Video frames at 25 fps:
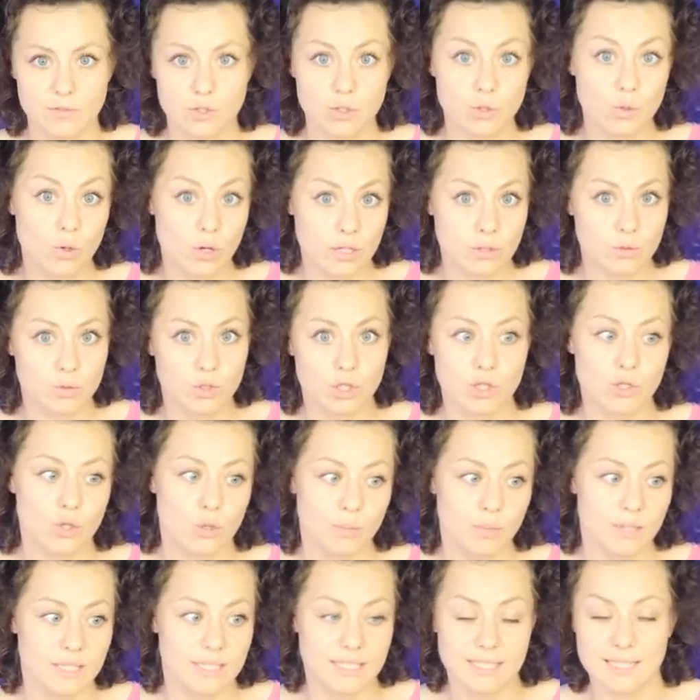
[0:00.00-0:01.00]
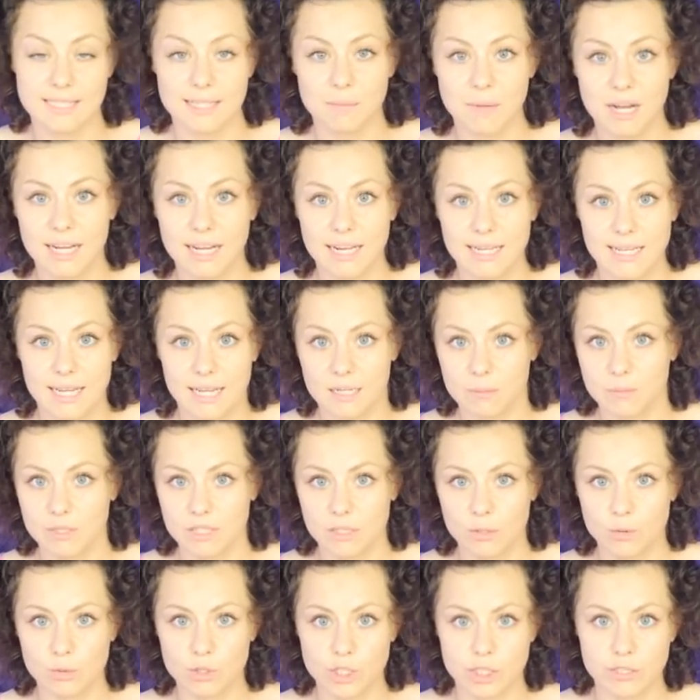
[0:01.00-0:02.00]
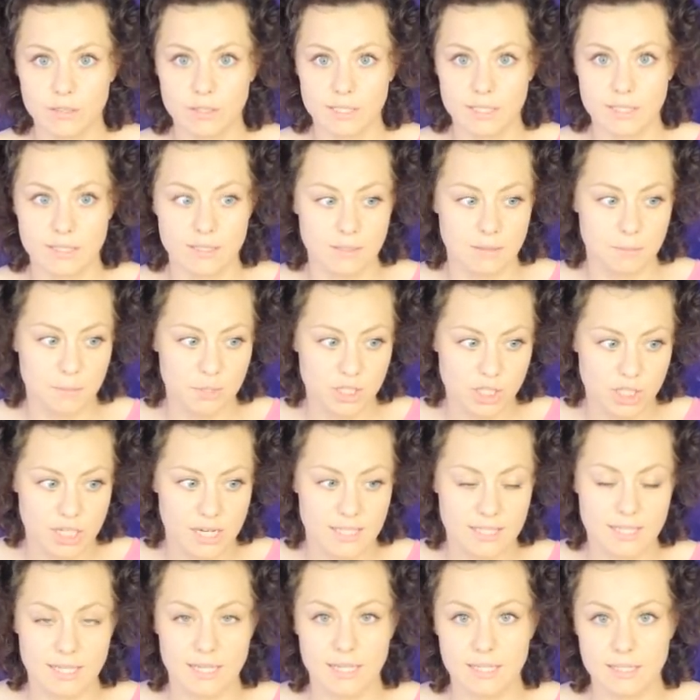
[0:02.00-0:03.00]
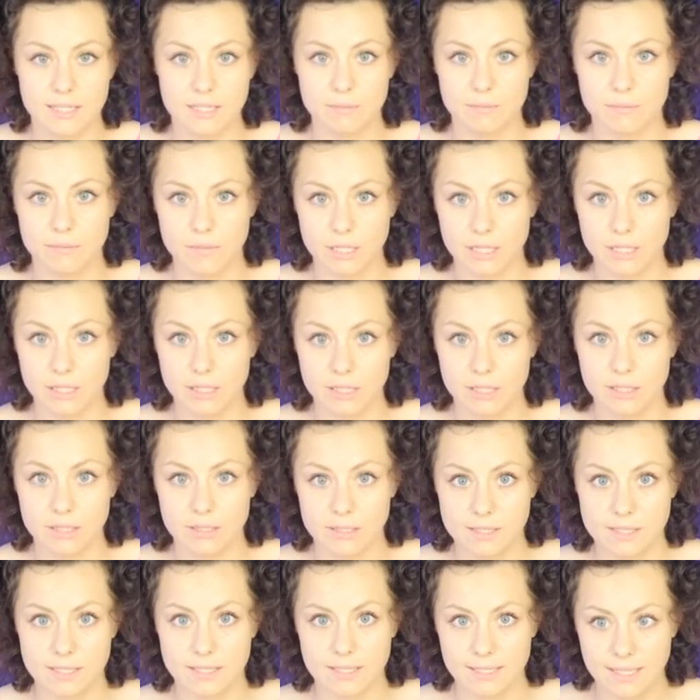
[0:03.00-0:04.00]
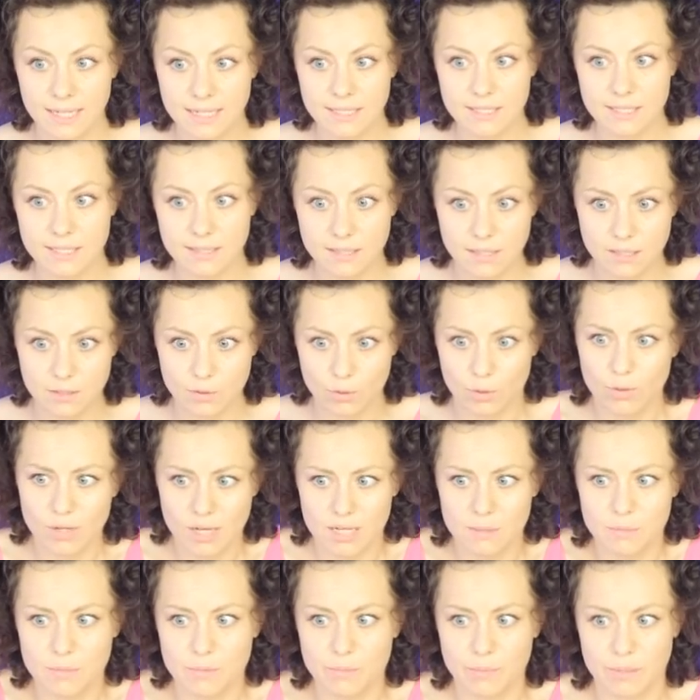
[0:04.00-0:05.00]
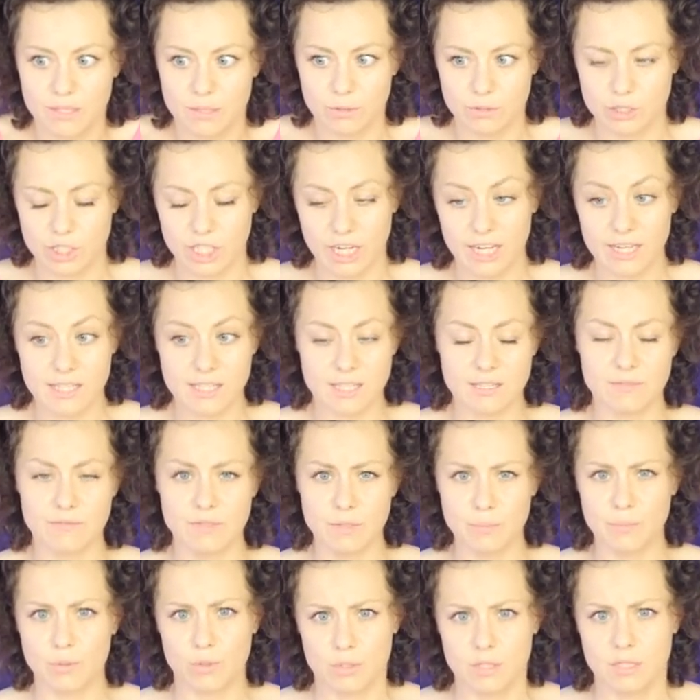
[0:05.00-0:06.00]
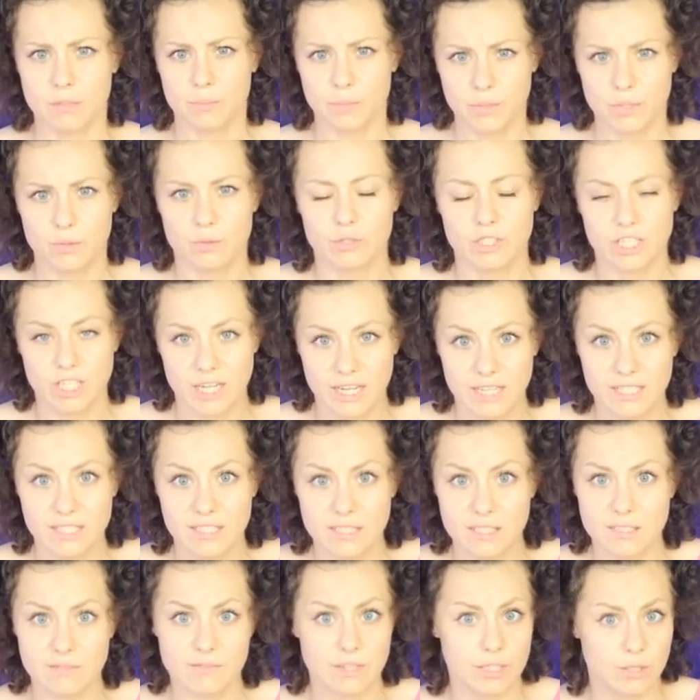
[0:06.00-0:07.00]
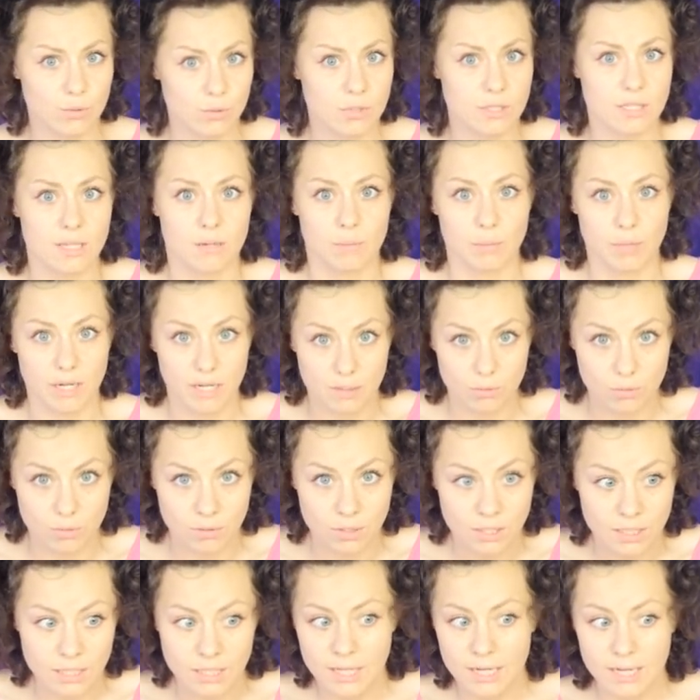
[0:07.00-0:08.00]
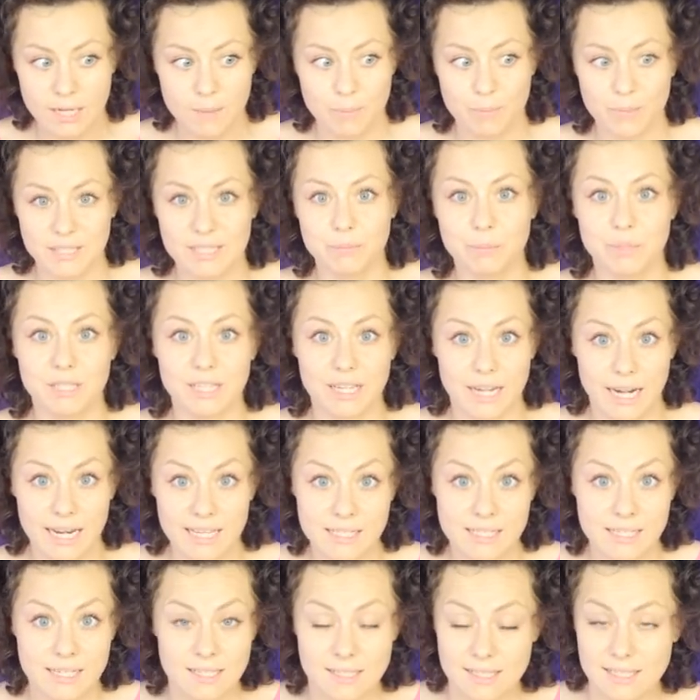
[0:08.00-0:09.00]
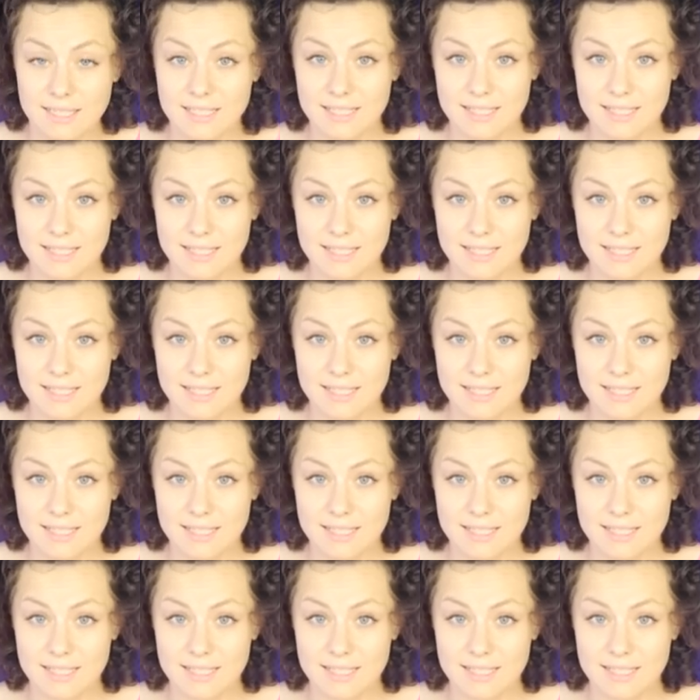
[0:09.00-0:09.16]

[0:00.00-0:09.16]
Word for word: в сторону, чтобы собака якобы научилась бежать за этим и съедать это, то как бы получается, вы просто приучаете свою собаку подбирать с